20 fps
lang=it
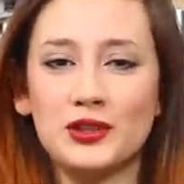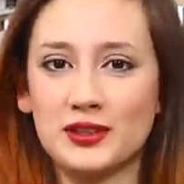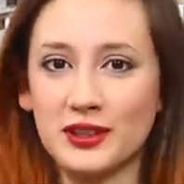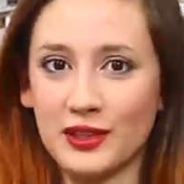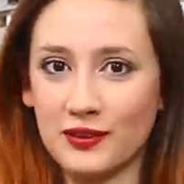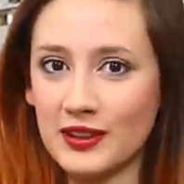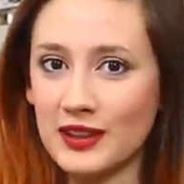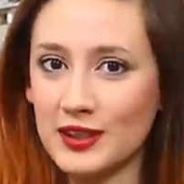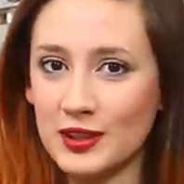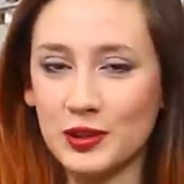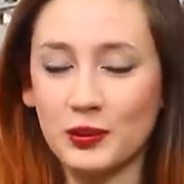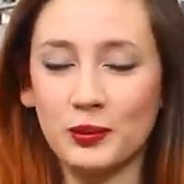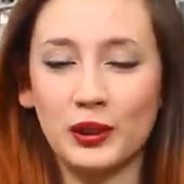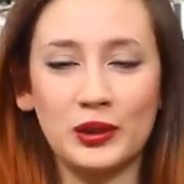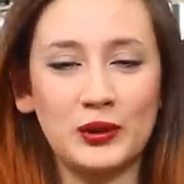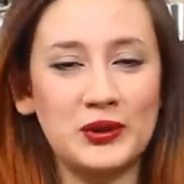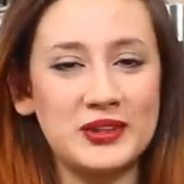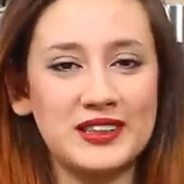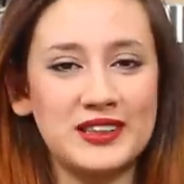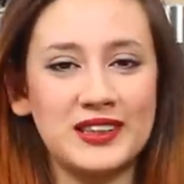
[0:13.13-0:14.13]
scriveteci
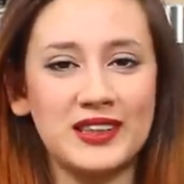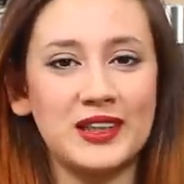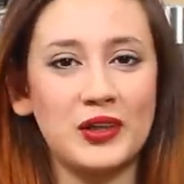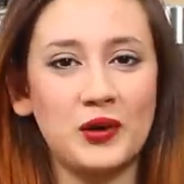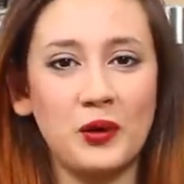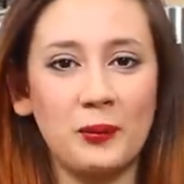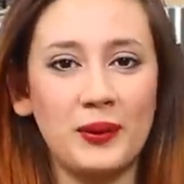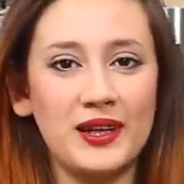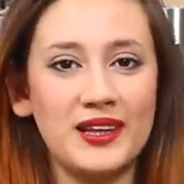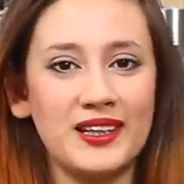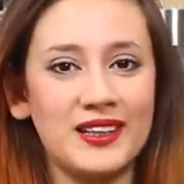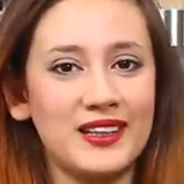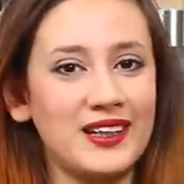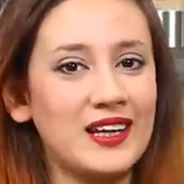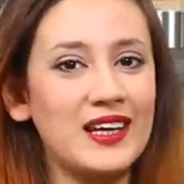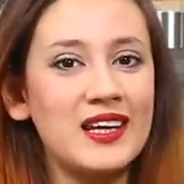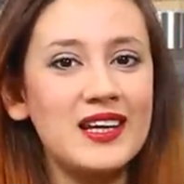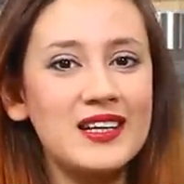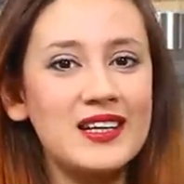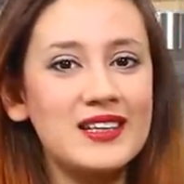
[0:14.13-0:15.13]
qualcosina nei commenti
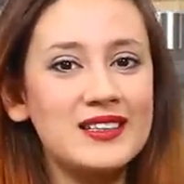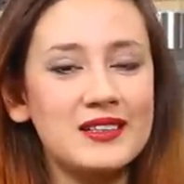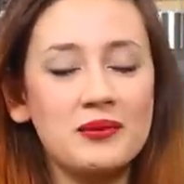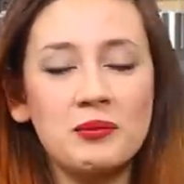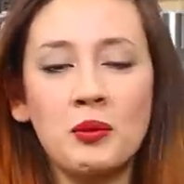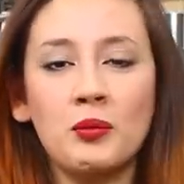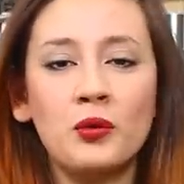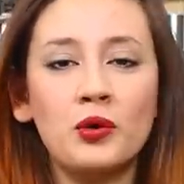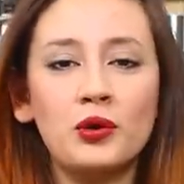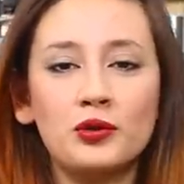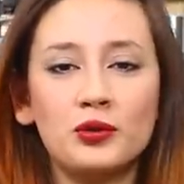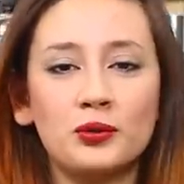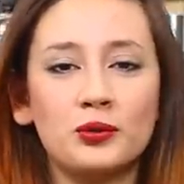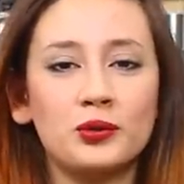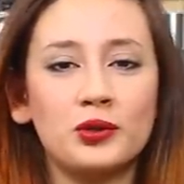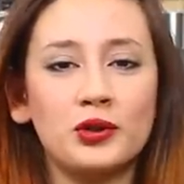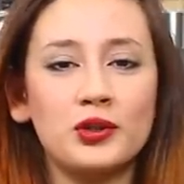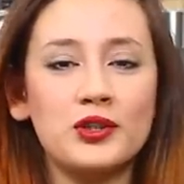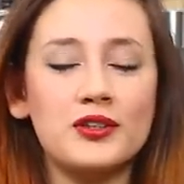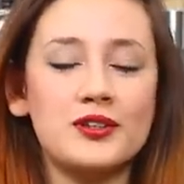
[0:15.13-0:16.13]
che siamo molto
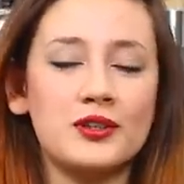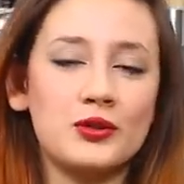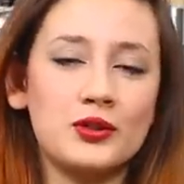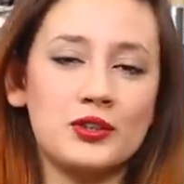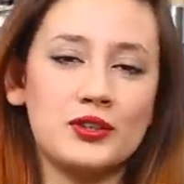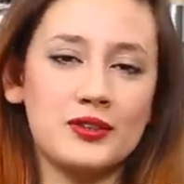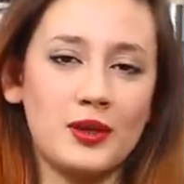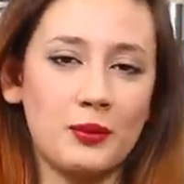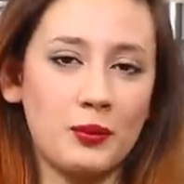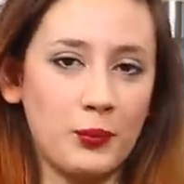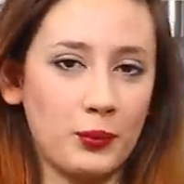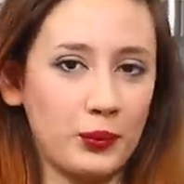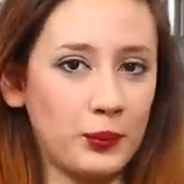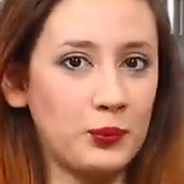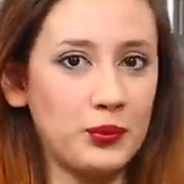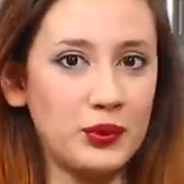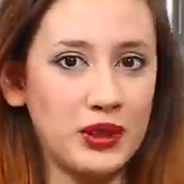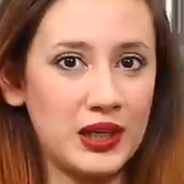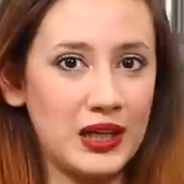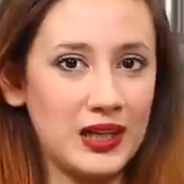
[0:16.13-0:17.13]
curiosi, e noi ci siamo
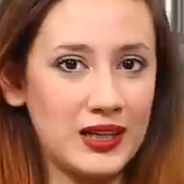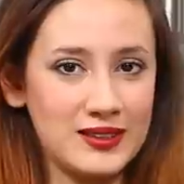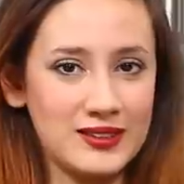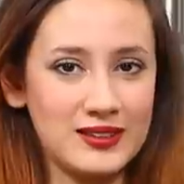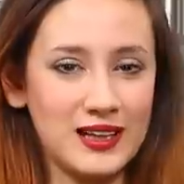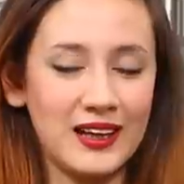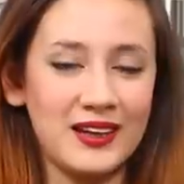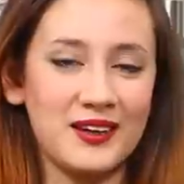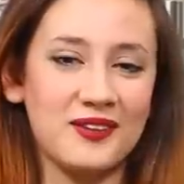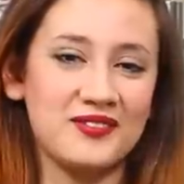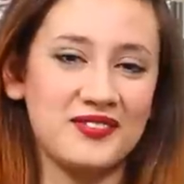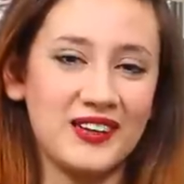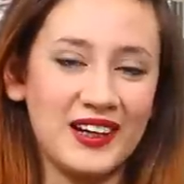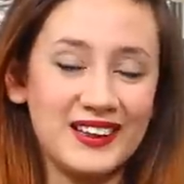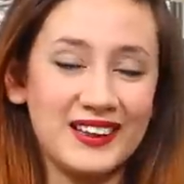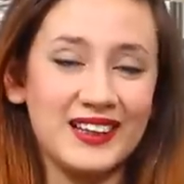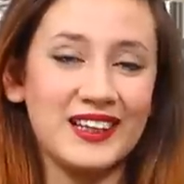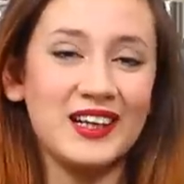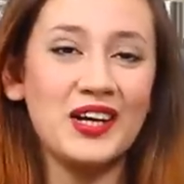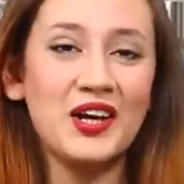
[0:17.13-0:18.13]
proprio rilassati,
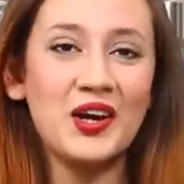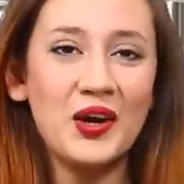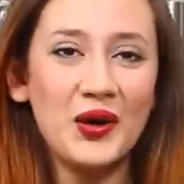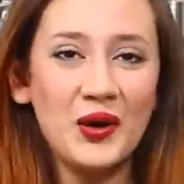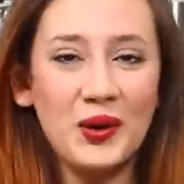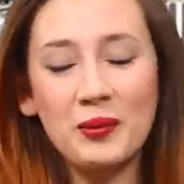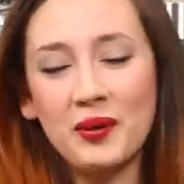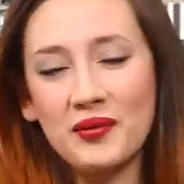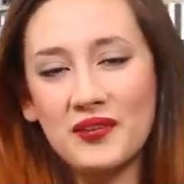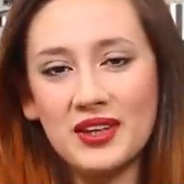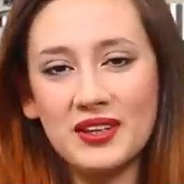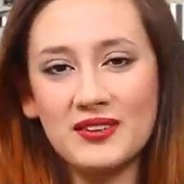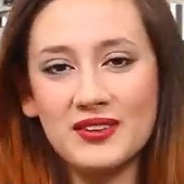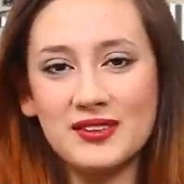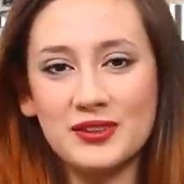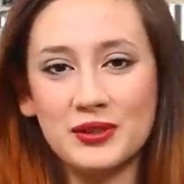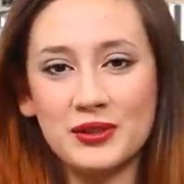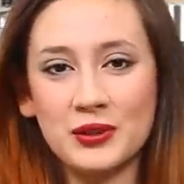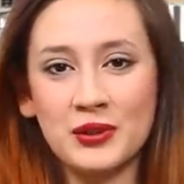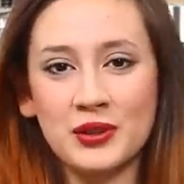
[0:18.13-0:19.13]
infatti come avete
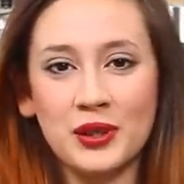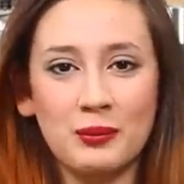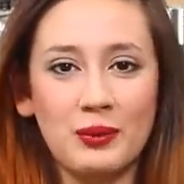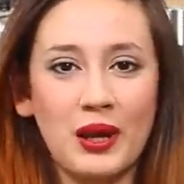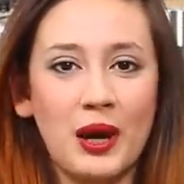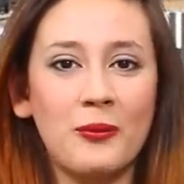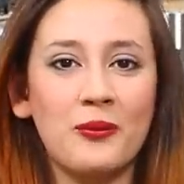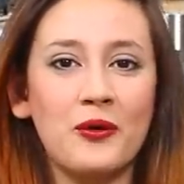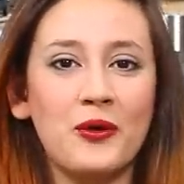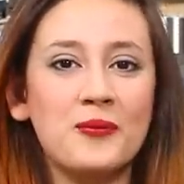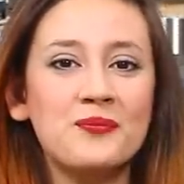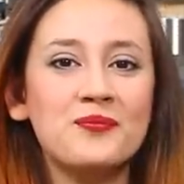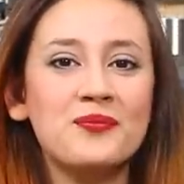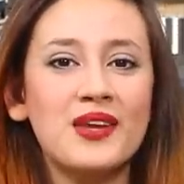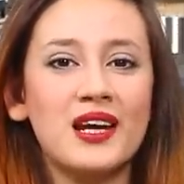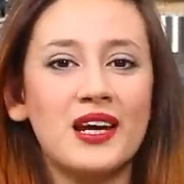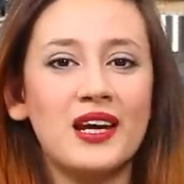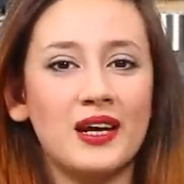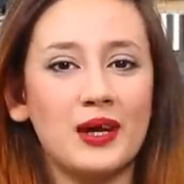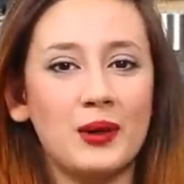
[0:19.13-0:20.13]
visto non abbiamo
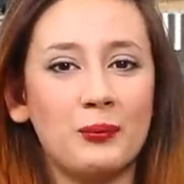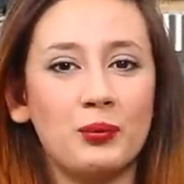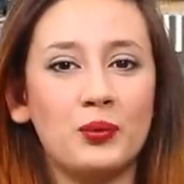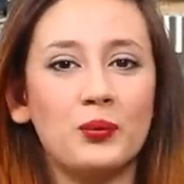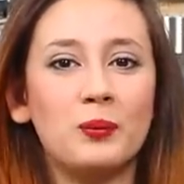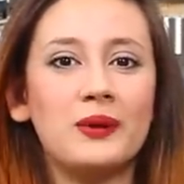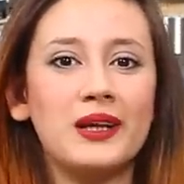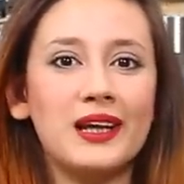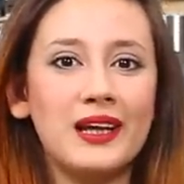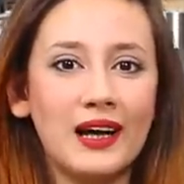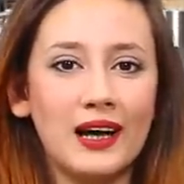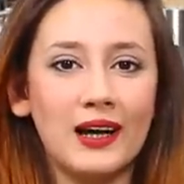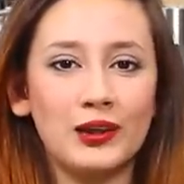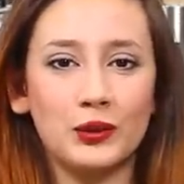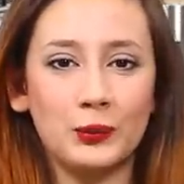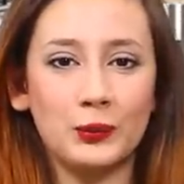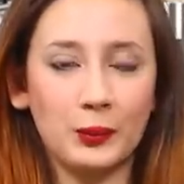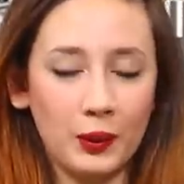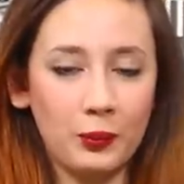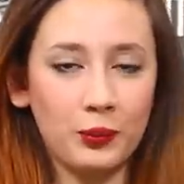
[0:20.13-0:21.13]
eh,
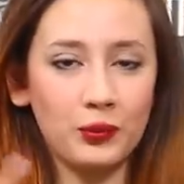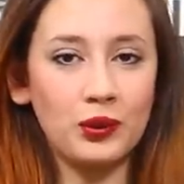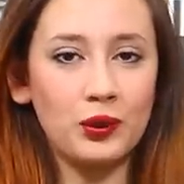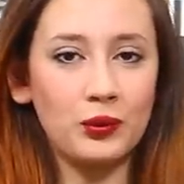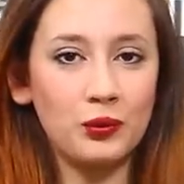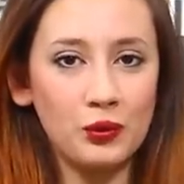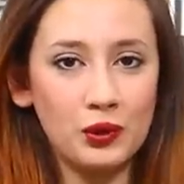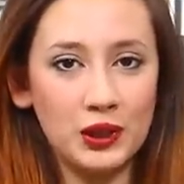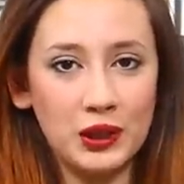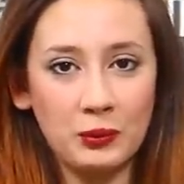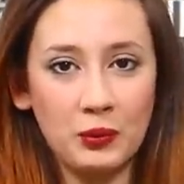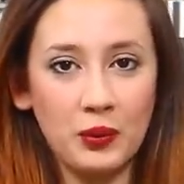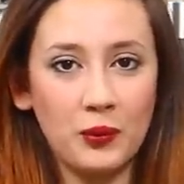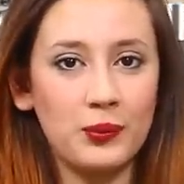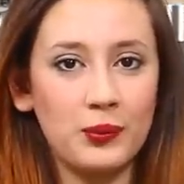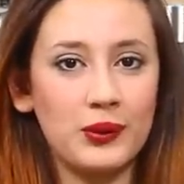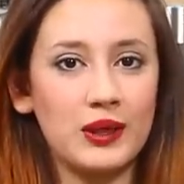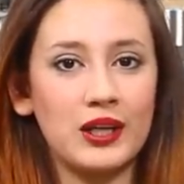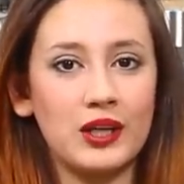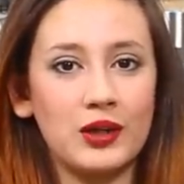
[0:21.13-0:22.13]
pubblicato proprio nell'ultimo
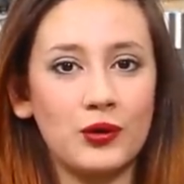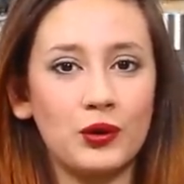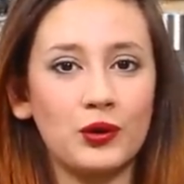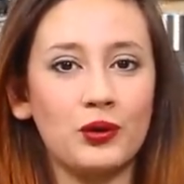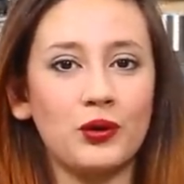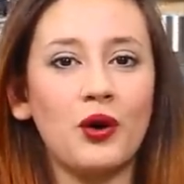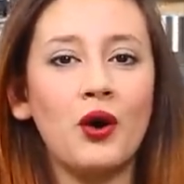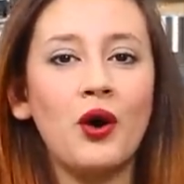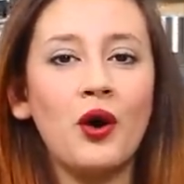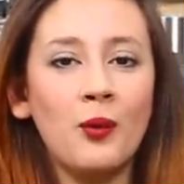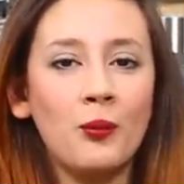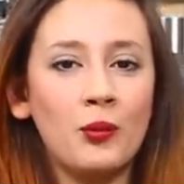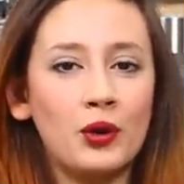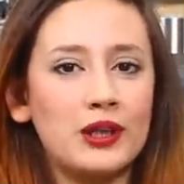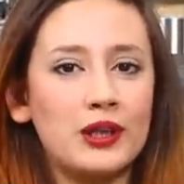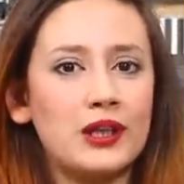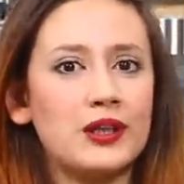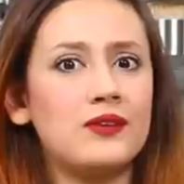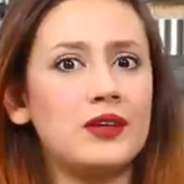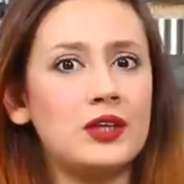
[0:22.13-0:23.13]
periodo
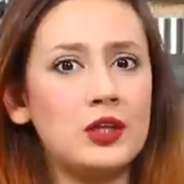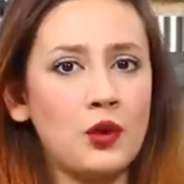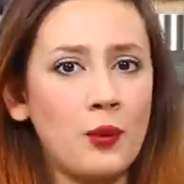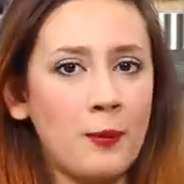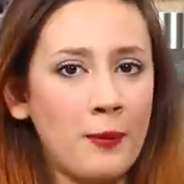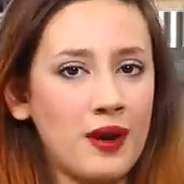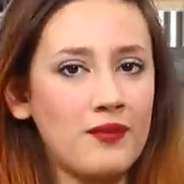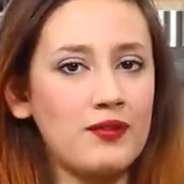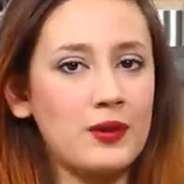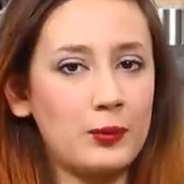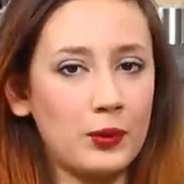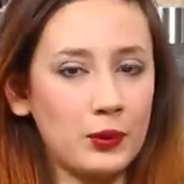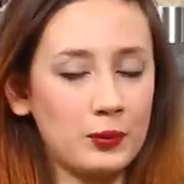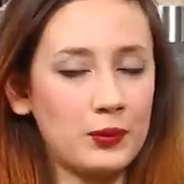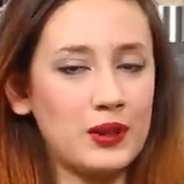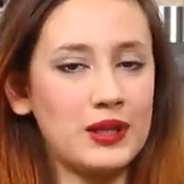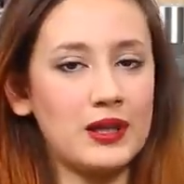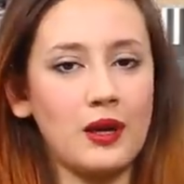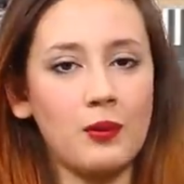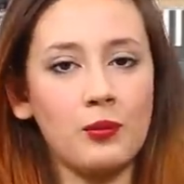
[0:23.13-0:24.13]
molti video ma vi
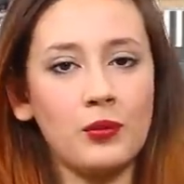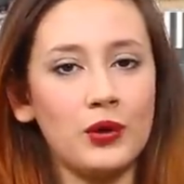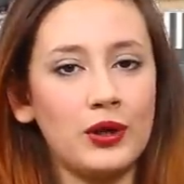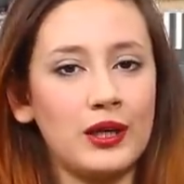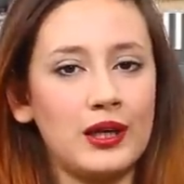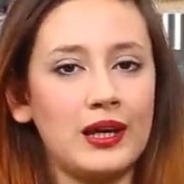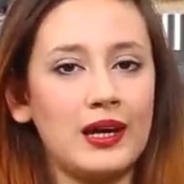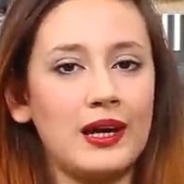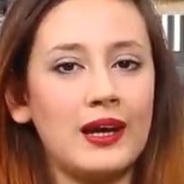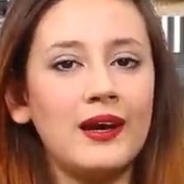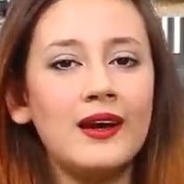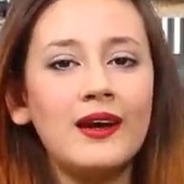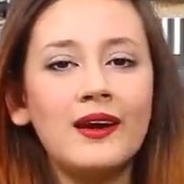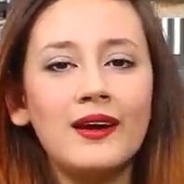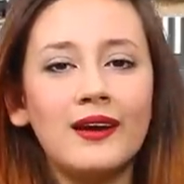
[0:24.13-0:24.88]
promettiamo che...